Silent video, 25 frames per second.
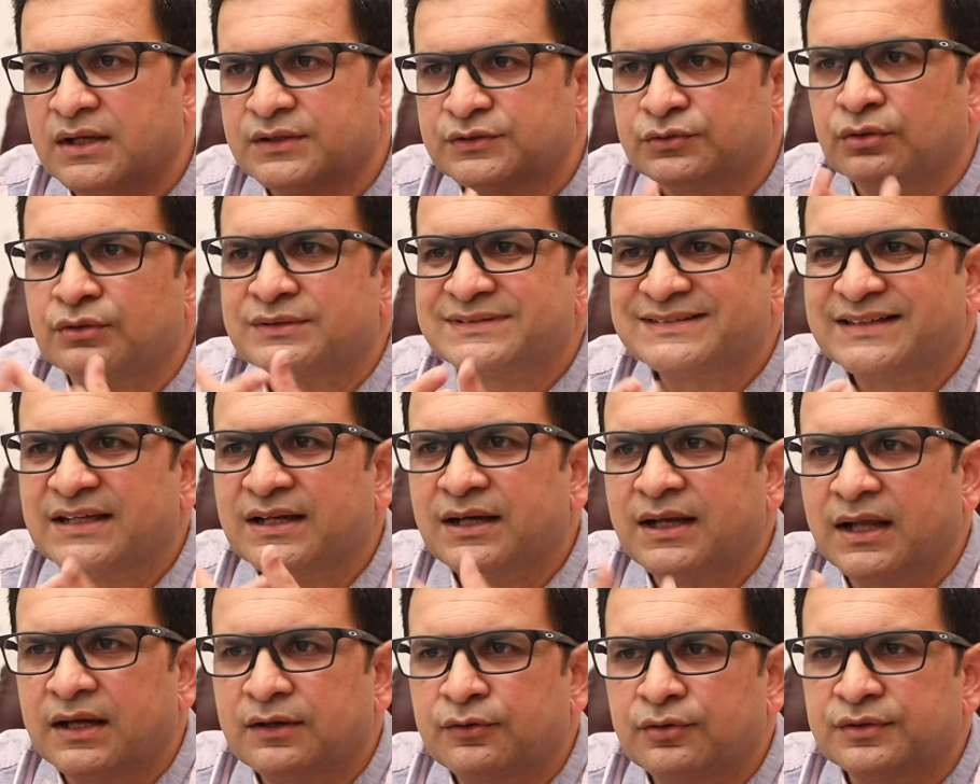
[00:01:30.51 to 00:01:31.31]
సో
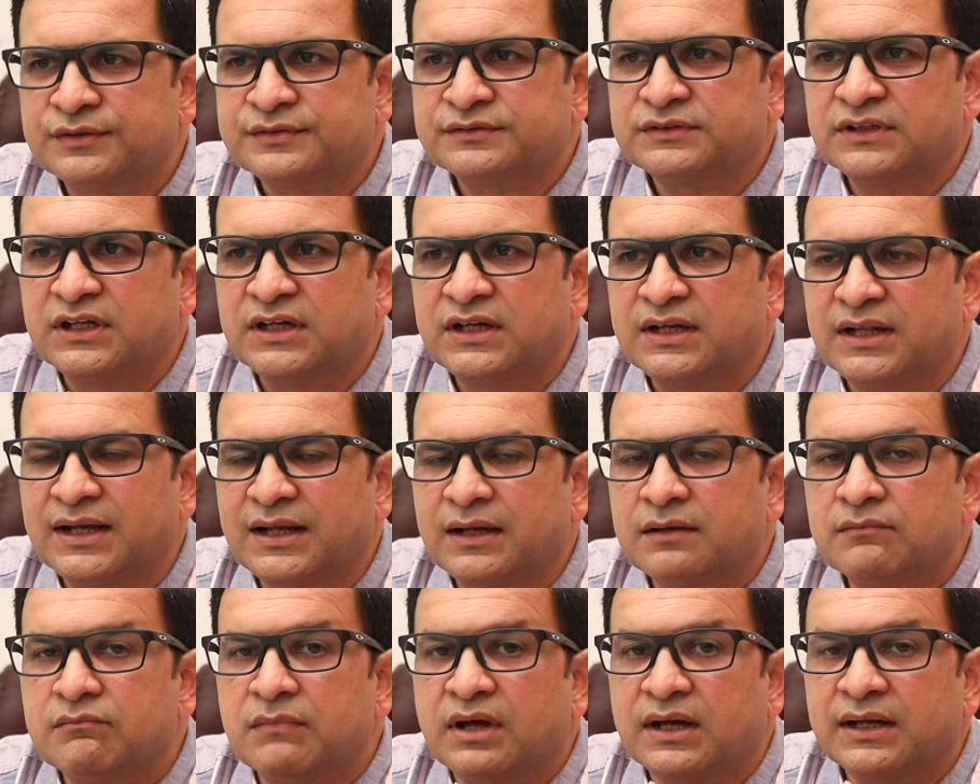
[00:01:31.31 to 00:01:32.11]
స్కిల్ ఎక్కడ వస్తుందంటే
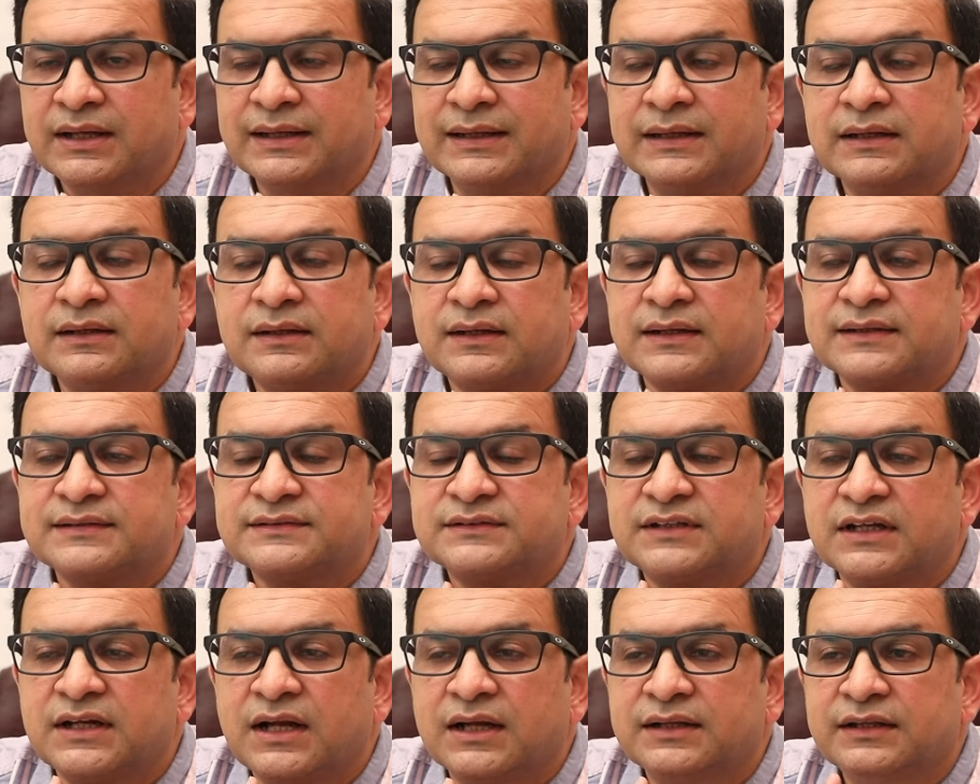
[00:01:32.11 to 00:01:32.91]
మనకి
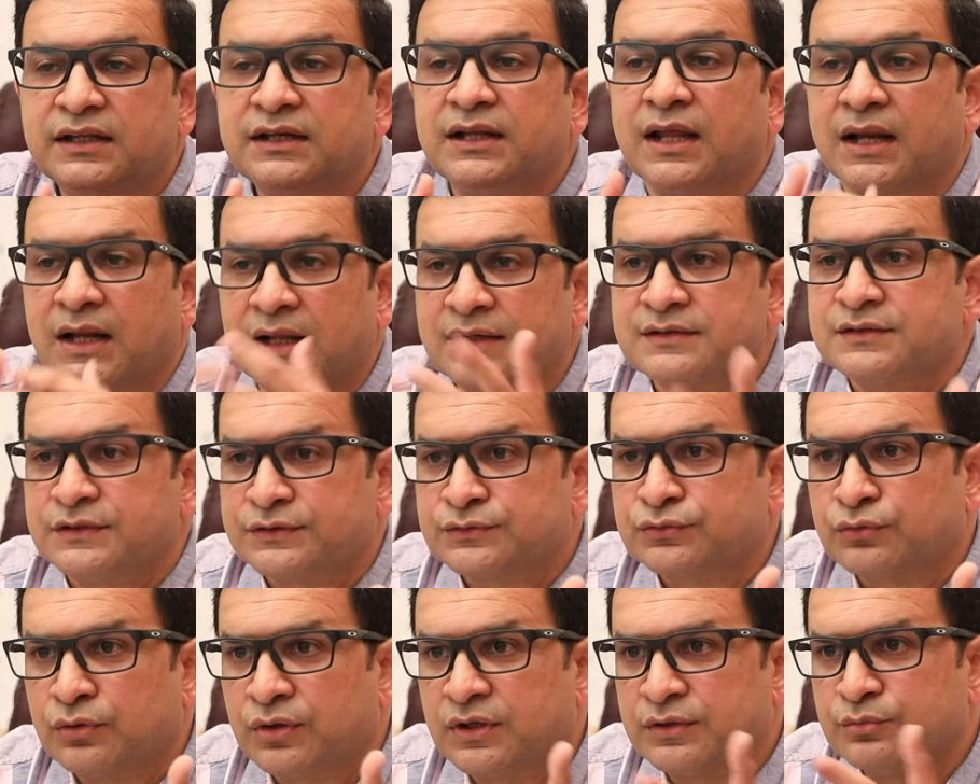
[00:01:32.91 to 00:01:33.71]
ఇంట్రెస్టింగ్గా దీన్ని ఎలా
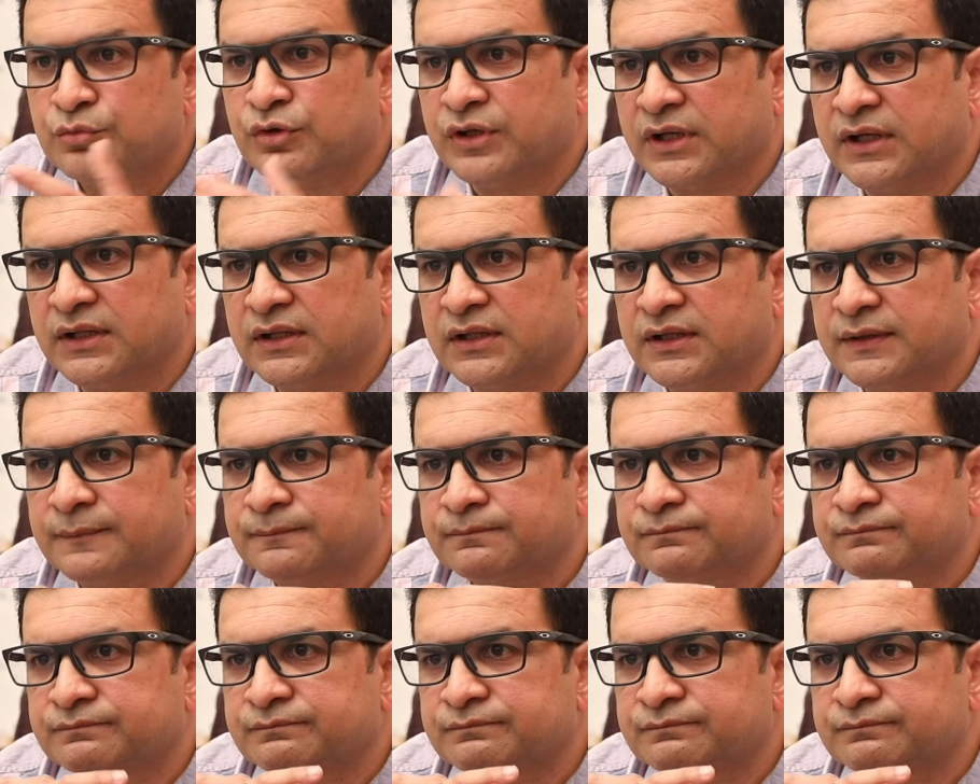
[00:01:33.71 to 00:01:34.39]
చేసుకోవడము అనేది